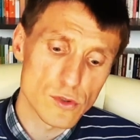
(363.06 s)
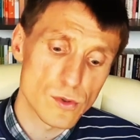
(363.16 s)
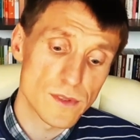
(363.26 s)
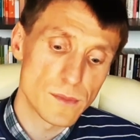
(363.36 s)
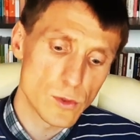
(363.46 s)

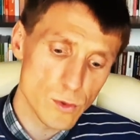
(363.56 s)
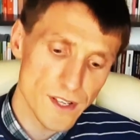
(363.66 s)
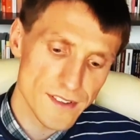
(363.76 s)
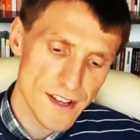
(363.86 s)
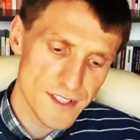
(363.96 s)
który
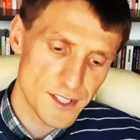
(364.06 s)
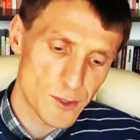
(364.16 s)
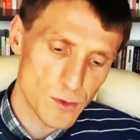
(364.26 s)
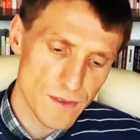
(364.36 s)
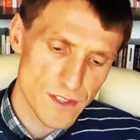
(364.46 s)
miłuje nas i
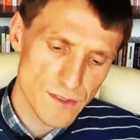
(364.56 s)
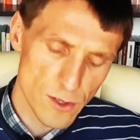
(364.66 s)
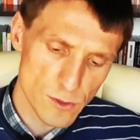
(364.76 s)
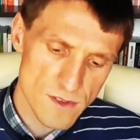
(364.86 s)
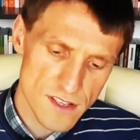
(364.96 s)
który
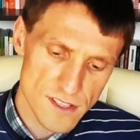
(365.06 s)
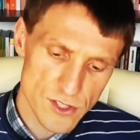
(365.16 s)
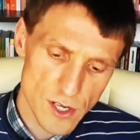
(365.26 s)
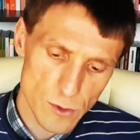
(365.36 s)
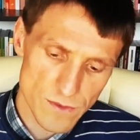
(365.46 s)
wezwolił nas z
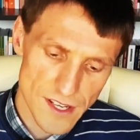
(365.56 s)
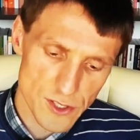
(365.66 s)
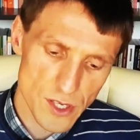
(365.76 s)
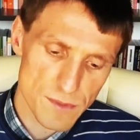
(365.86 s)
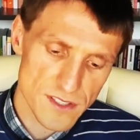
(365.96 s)
grzechów
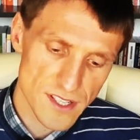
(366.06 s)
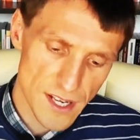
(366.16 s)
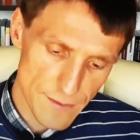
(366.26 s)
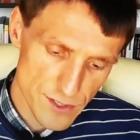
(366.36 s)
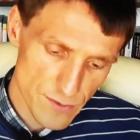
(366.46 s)
naszych przez
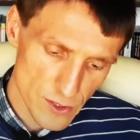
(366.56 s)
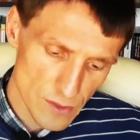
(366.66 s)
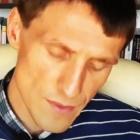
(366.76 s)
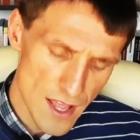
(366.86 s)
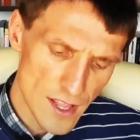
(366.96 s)
krew
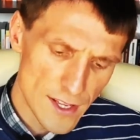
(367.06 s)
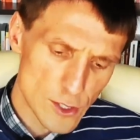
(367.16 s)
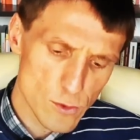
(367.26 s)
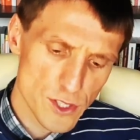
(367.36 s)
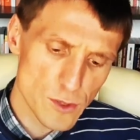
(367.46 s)
swoją
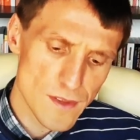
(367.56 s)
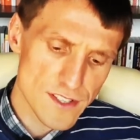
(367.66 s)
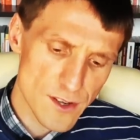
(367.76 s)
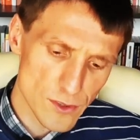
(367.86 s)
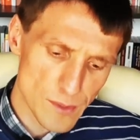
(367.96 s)
i uczynił
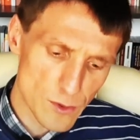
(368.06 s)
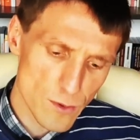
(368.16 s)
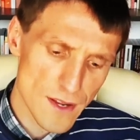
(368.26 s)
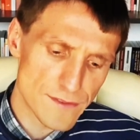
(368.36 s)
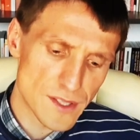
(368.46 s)
nas rodem
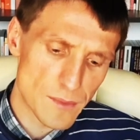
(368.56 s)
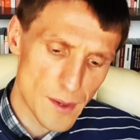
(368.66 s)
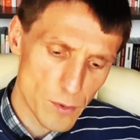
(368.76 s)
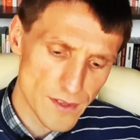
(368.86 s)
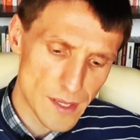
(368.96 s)
królewskim,
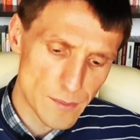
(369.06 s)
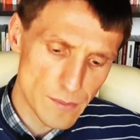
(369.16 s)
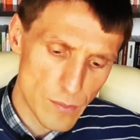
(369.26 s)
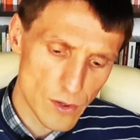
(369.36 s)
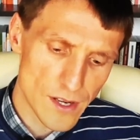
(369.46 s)
kapłanami
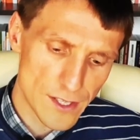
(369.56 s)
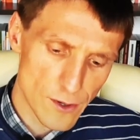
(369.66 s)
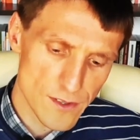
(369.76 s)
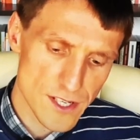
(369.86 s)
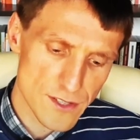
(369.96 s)
Boga i
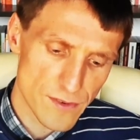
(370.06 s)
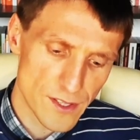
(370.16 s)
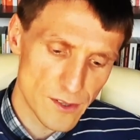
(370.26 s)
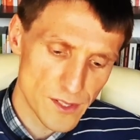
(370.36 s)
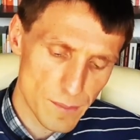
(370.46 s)
Ojca
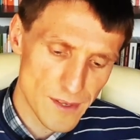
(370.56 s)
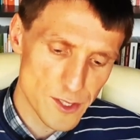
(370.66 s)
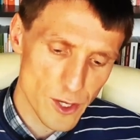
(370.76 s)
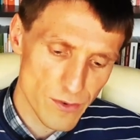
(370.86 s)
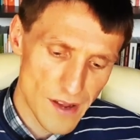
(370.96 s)
swojego, niech
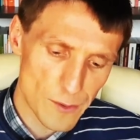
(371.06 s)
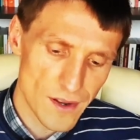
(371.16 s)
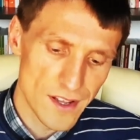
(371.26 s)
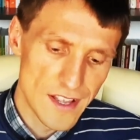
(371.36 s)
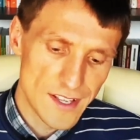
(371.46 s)
będzie
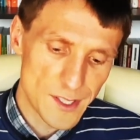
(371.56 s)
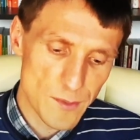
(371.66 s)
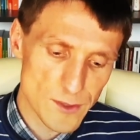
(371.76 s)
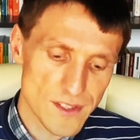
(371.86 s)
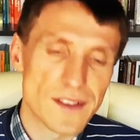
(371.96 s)
chwała i
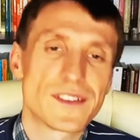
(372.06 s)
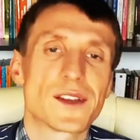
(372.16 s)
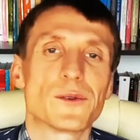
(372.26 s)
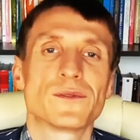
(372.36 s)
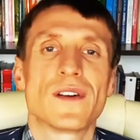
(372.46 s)
moc na
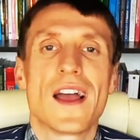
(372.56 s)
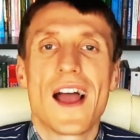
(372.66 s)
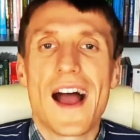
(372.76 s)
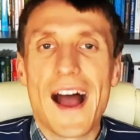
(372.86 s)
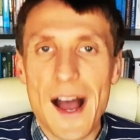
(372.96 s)
wieków.
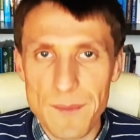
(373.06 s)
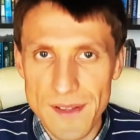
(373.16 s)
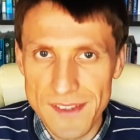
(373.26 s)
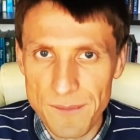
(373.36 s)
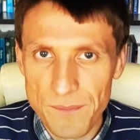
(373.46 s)

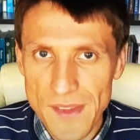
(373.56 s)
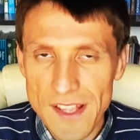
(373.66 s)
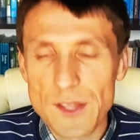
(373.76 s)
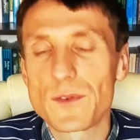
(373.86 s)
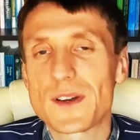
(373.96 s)
Amen.
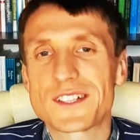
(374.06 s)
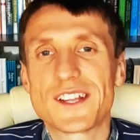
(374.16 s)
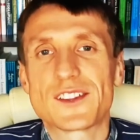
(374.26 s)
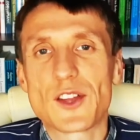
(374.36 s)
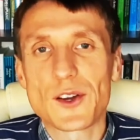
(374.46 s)
No
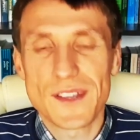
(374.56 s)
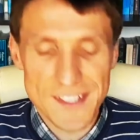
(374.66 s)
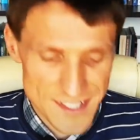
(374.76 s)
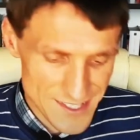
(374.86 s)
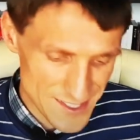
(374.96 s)
właśnie, to
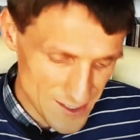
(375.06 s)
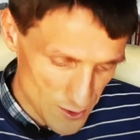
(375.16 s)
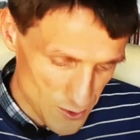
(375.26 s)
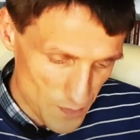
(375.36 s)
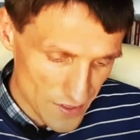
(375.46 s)
jest
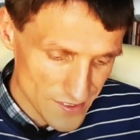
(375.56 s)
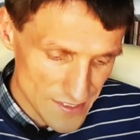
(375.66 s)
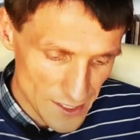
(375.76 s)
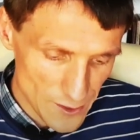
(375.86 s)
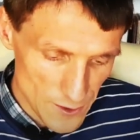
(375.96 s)
coś
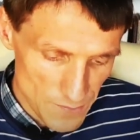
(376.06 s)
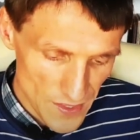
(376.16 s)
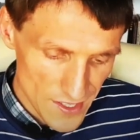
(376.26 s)
pięknego,